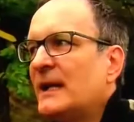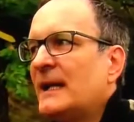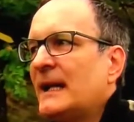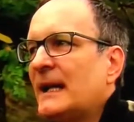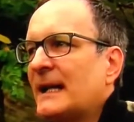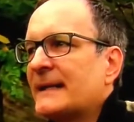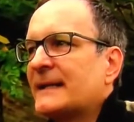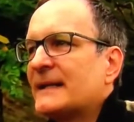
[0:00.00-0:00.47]

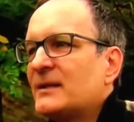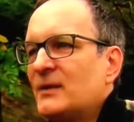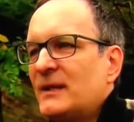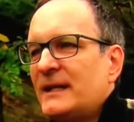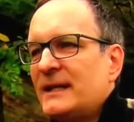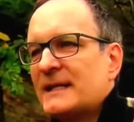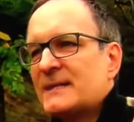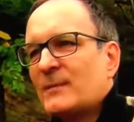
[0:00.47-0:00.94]
hat
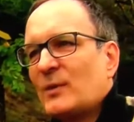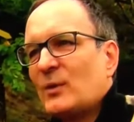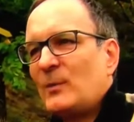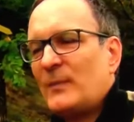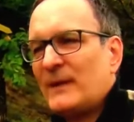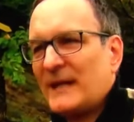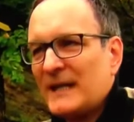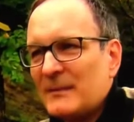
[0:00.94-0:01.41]
natürlich jetzt
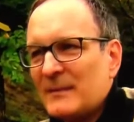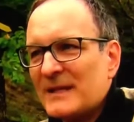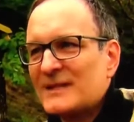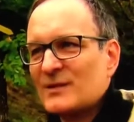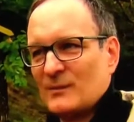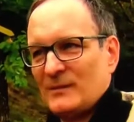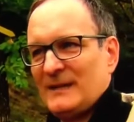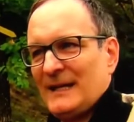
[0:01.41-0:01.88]
Probleme
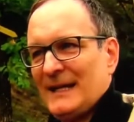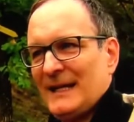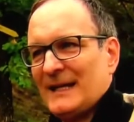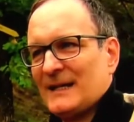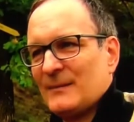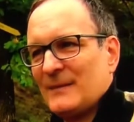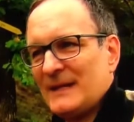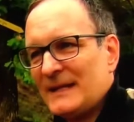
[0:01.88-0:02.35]
zum Teil
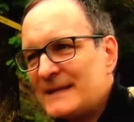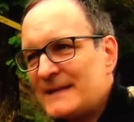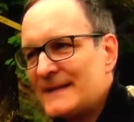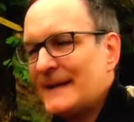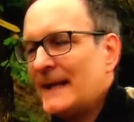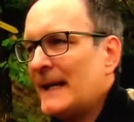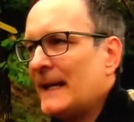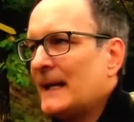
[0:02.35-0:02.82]
damit,
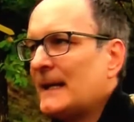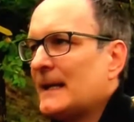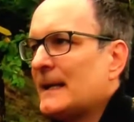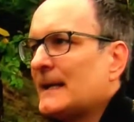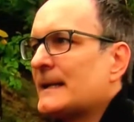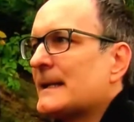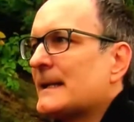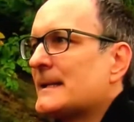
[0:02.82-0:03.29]

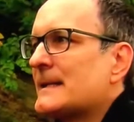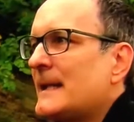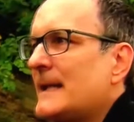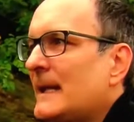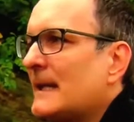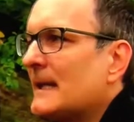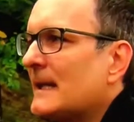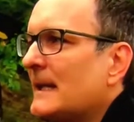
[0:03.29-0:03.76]
äh, dass
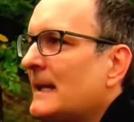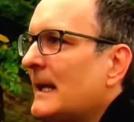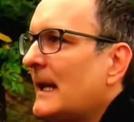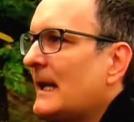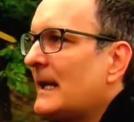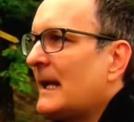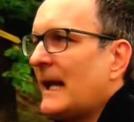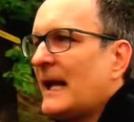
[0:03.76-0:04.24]
hier
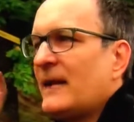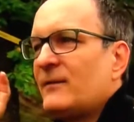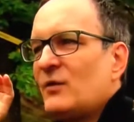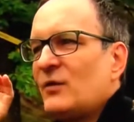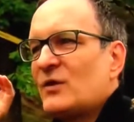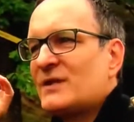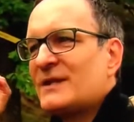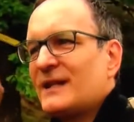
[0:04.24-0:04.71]
ein
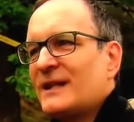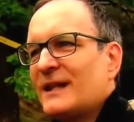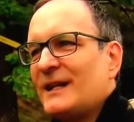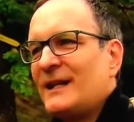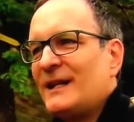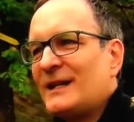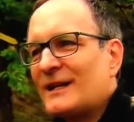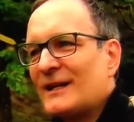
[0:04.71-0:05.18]
kleinwüchsiger
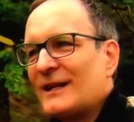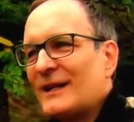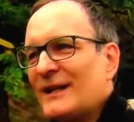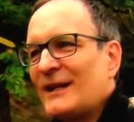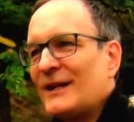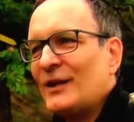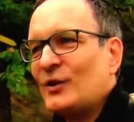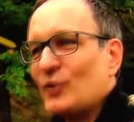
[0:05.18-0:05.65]

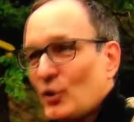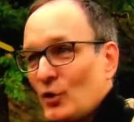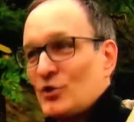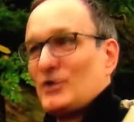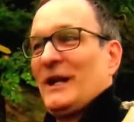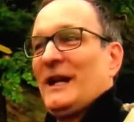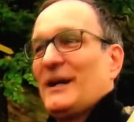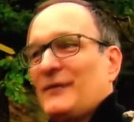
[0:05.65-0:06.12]
Hitler doch
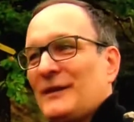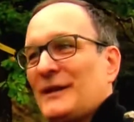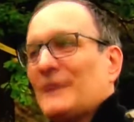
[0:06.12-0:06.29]
stark wieder